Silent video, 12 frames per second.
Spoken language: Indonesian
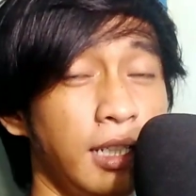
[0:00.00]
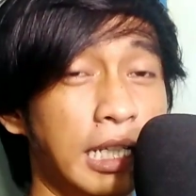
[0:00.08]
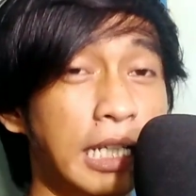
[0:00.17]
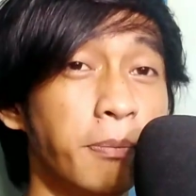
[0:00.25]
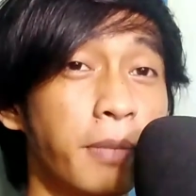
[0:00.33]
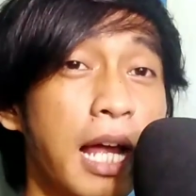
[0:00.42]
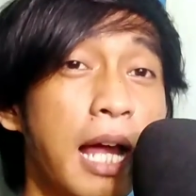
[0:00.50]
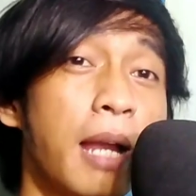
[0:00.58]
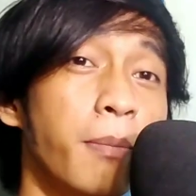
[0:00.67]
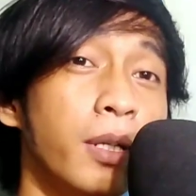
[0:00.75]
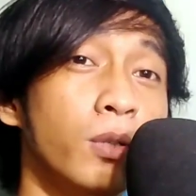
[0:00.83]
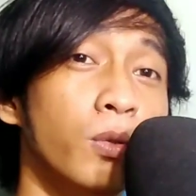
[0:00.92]
Ini
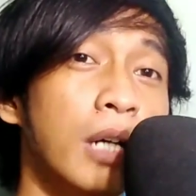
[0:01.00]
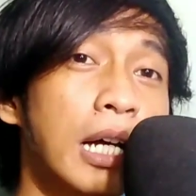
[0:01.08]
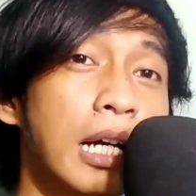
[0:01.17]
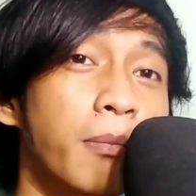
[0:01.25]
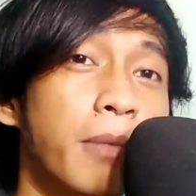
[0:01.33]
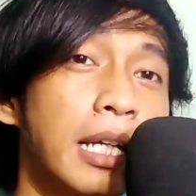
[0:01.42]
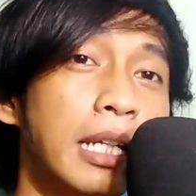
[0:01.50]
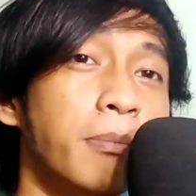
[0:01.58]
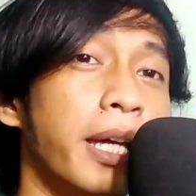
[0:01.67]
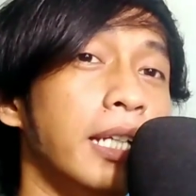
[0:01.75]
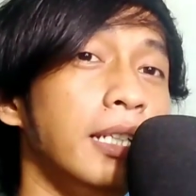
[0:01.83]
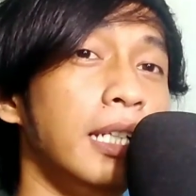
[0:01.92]
pengalaman gua kemarin
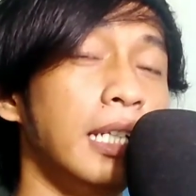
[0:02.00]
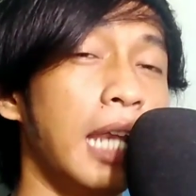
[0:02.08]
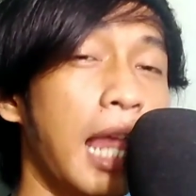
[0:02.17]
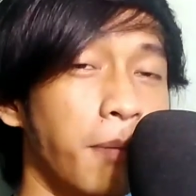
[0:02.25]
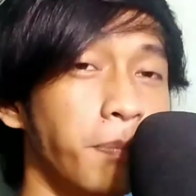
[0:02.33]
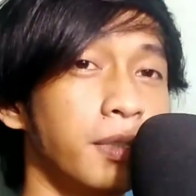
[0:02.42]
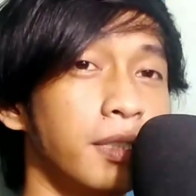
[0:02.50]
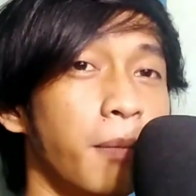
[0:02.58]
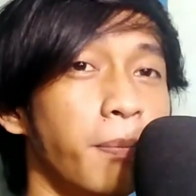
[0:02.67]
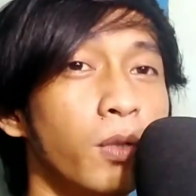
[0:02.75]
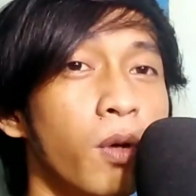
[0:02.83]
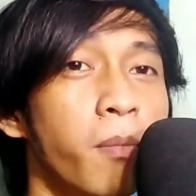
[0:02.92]
main di nilaps
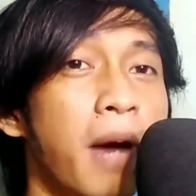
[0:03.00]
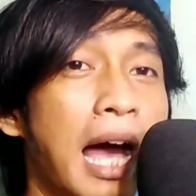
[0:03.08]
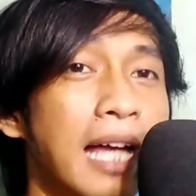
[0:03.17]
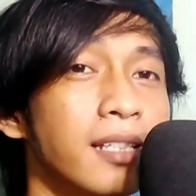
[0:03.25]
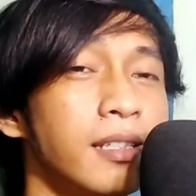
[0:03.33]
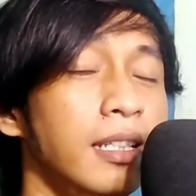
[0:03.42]
tapi gua bahas